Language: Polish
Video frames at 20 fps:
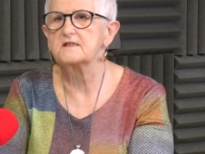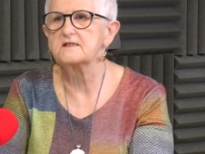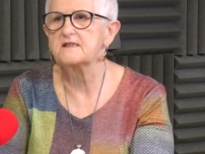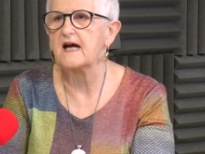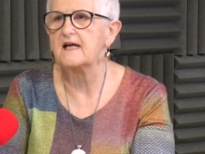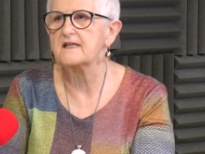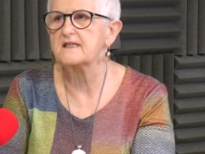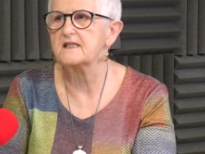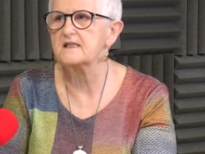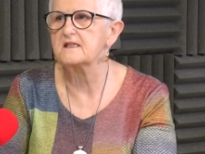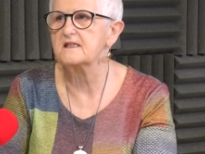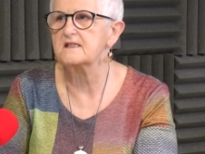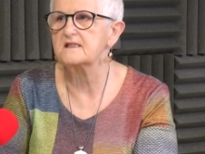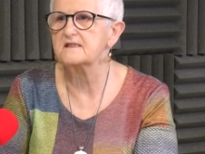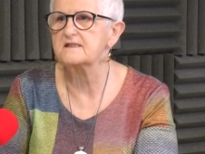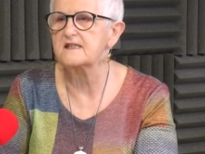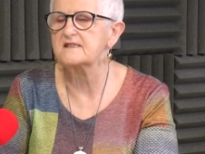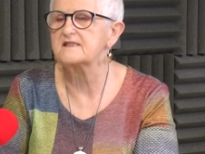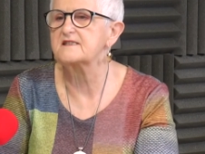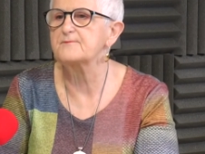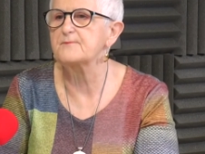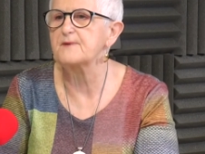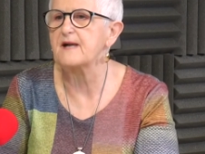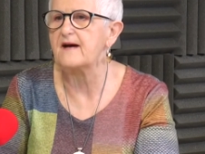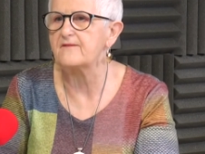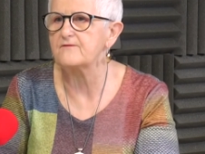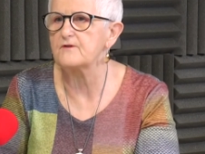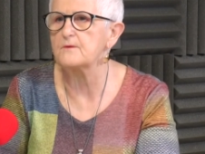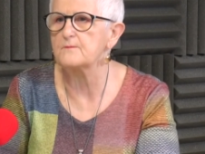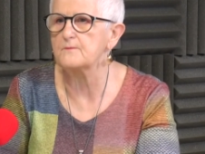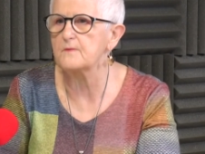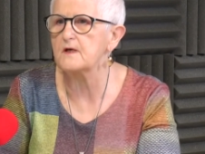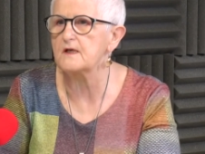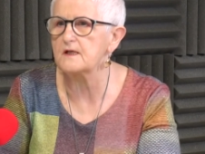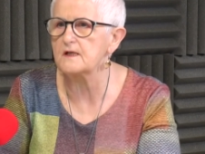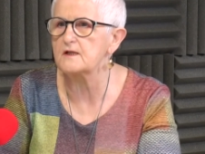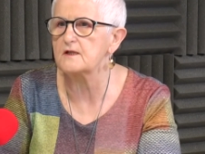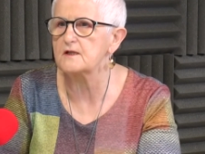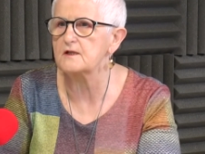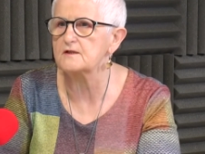takie, e, sprawom
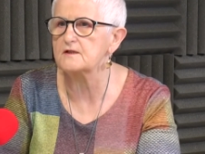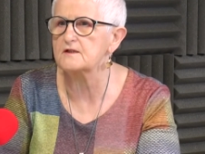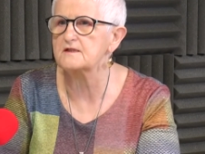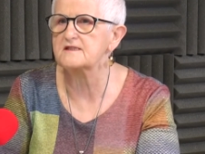e,